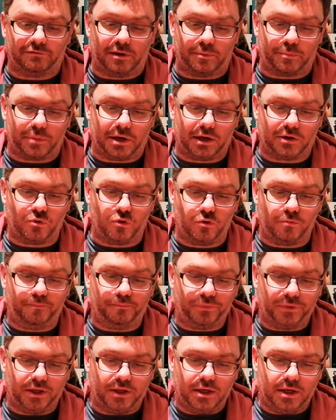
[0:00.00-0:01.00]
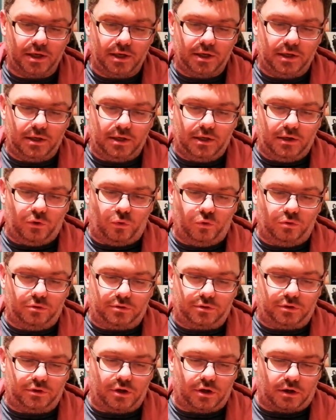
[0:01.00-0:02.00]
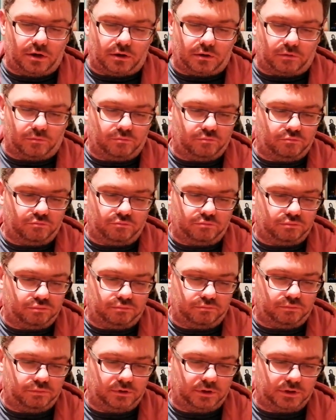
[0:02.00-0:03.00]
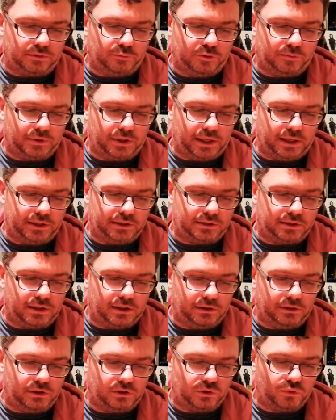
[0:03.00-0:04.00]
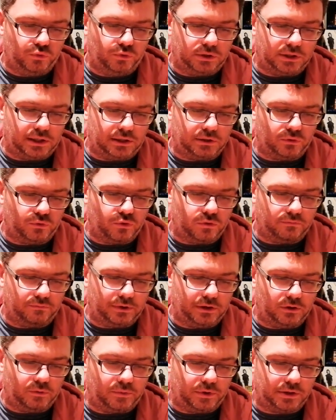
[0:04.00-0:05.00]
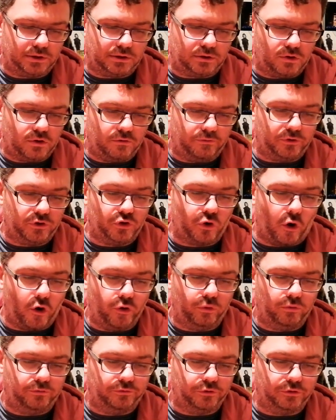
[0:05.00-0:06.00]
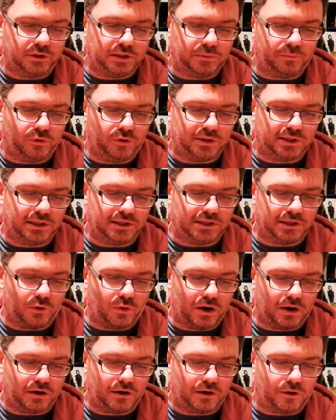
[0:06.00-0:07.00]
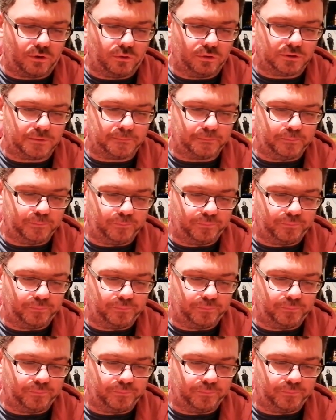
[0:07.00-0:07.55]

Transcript: Verpackung. Und ja, was muss man eigentlich sagen? Ja, Zutaten gucken wir doch mal drauf. 49% Sauerkraut.